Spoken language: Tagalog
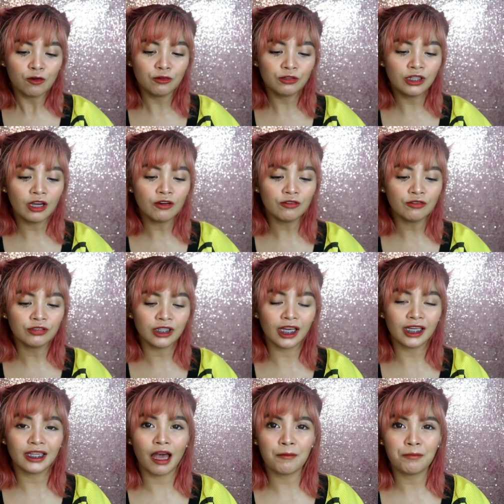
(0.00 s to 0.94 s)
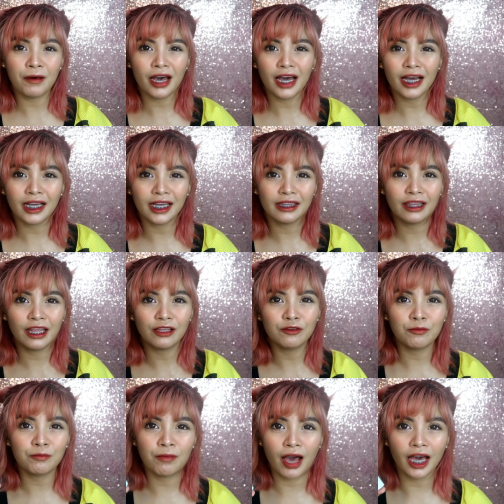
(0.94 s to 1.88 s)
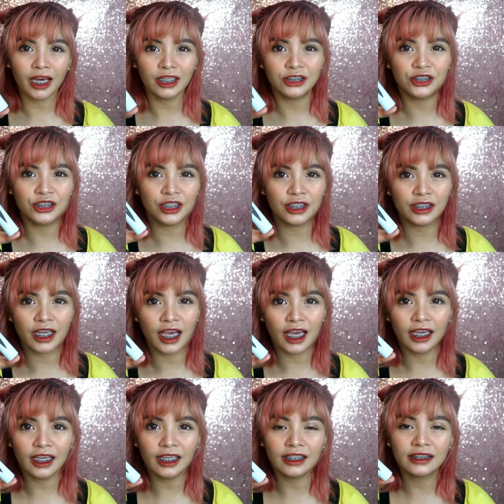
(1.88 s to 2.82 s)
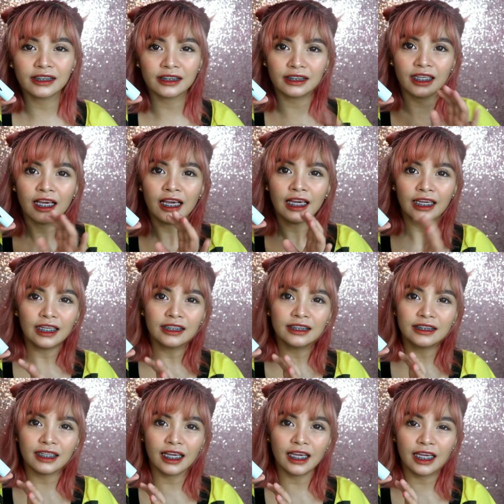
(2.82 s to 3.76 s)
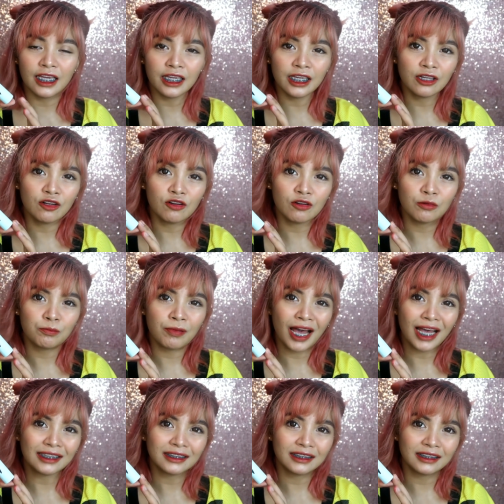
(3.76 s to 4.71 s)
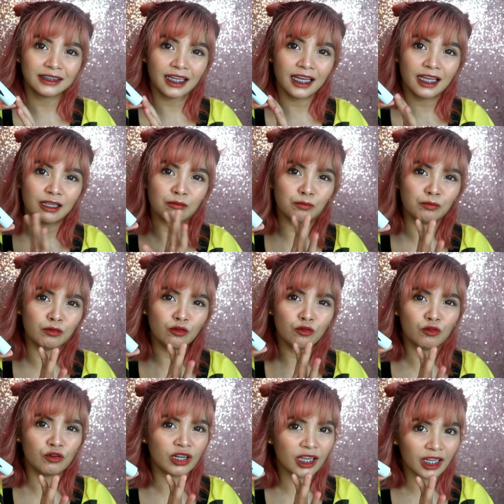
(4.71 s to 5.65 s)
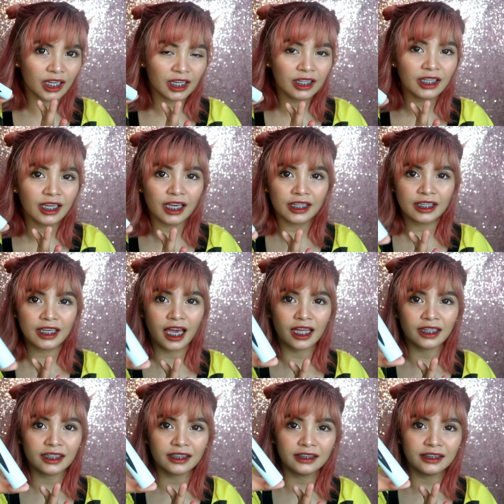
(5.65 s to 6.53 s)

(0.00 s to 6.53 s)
Unang-una, napakaganda ng packaging niya is it's a pastel blue-green, ganyan.